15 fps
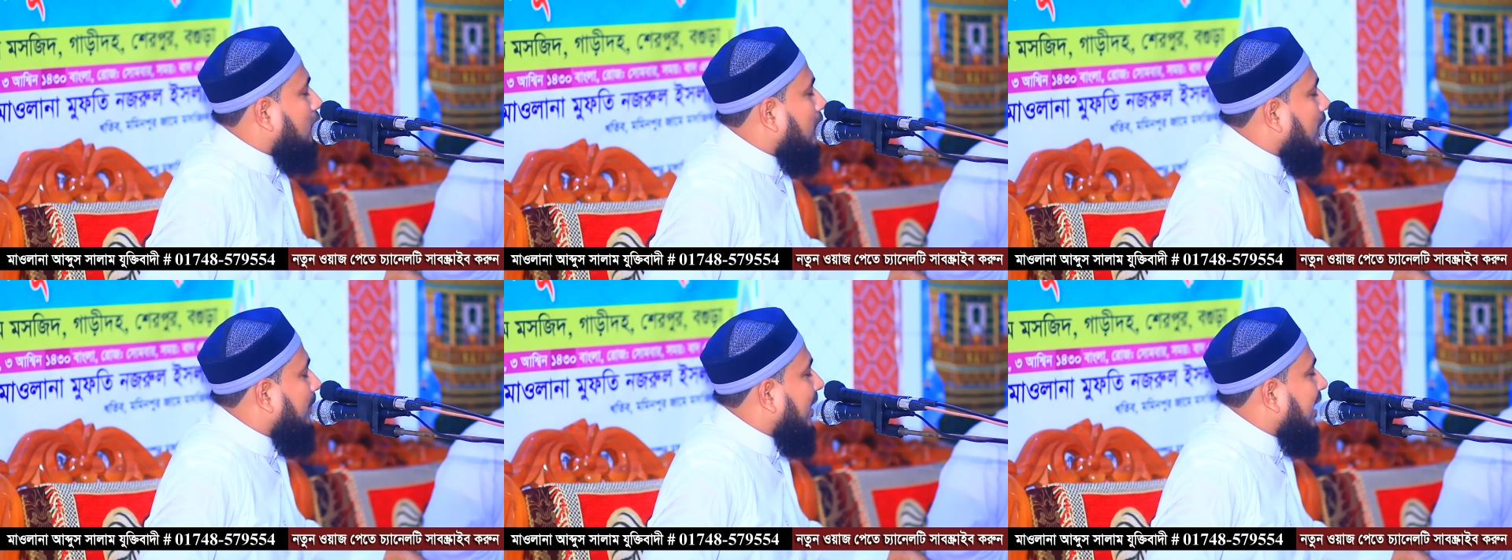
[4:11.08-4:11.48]

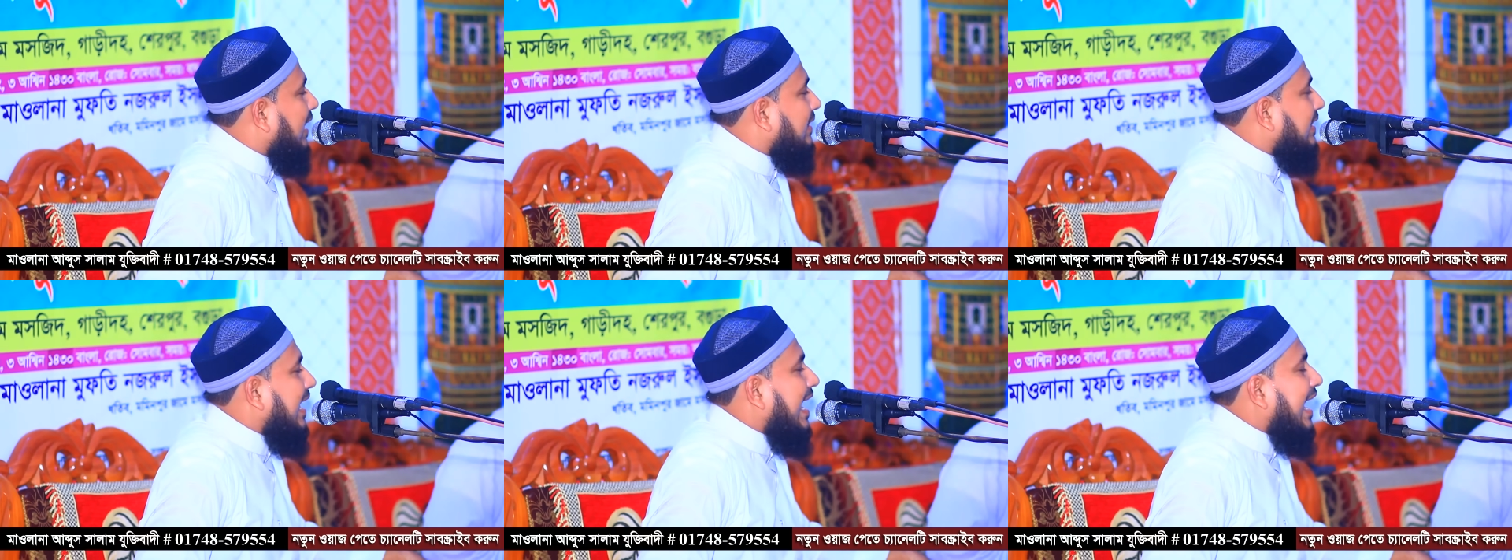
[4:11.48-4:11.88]
করে
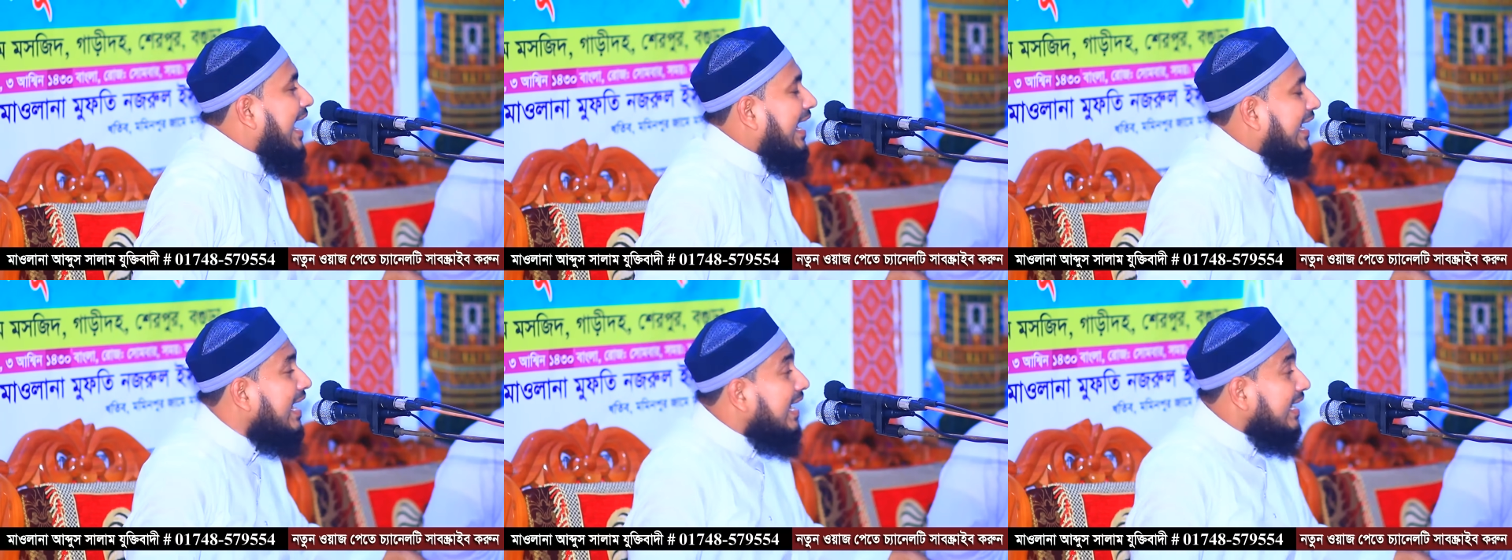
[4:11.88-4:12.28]
ফেলে
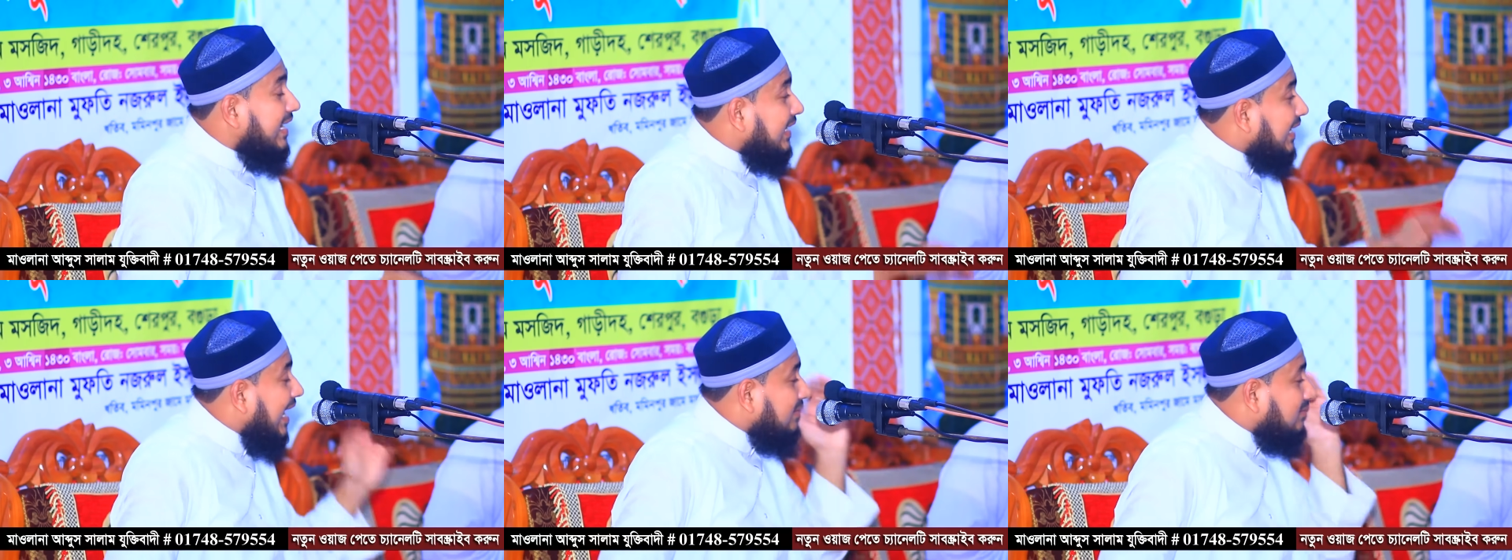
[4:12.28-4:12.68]
দেয়
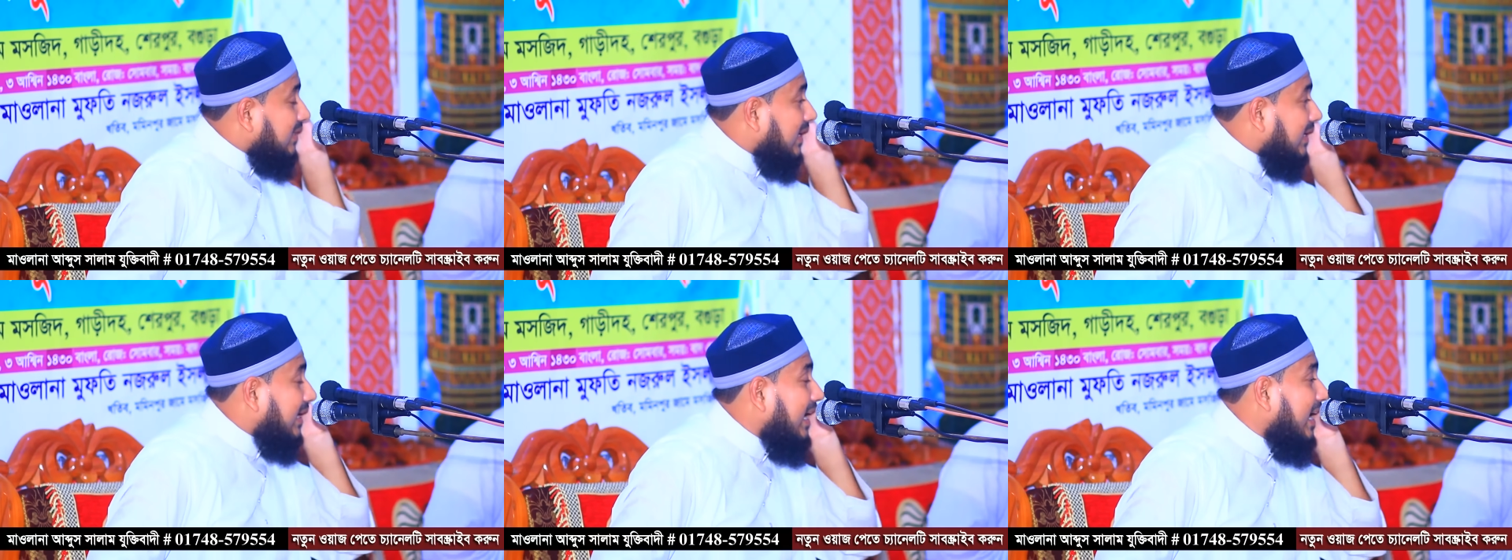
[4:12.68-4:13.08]
এখান
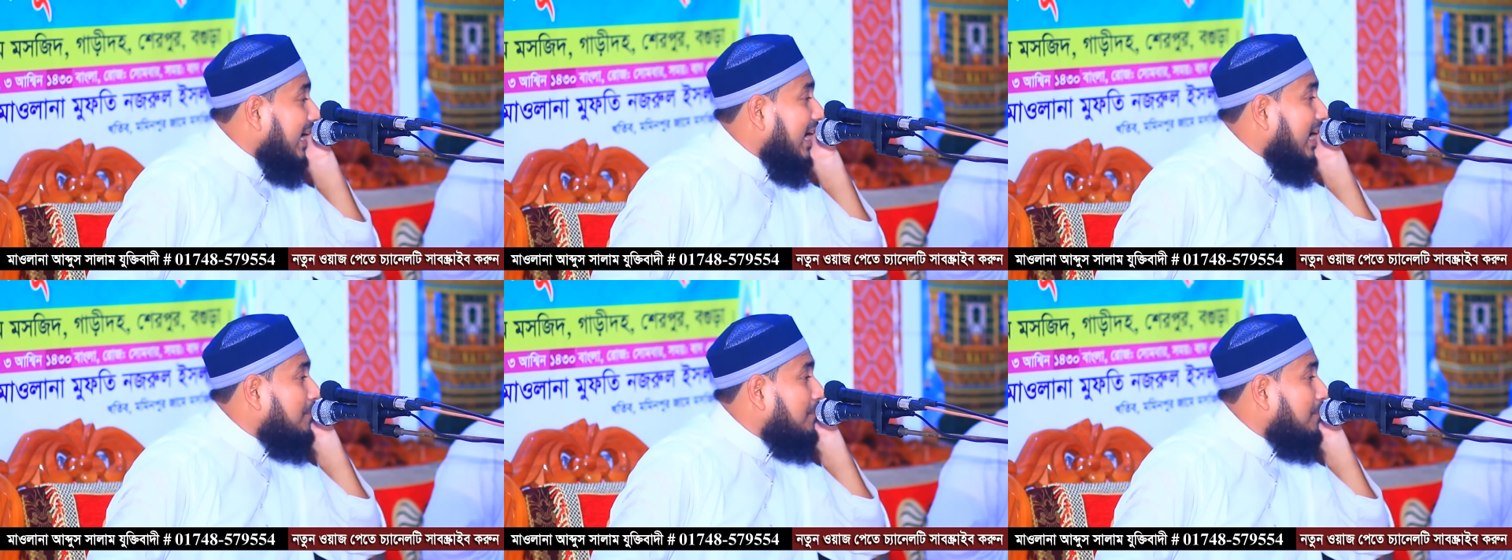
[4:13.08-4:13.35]
থেকে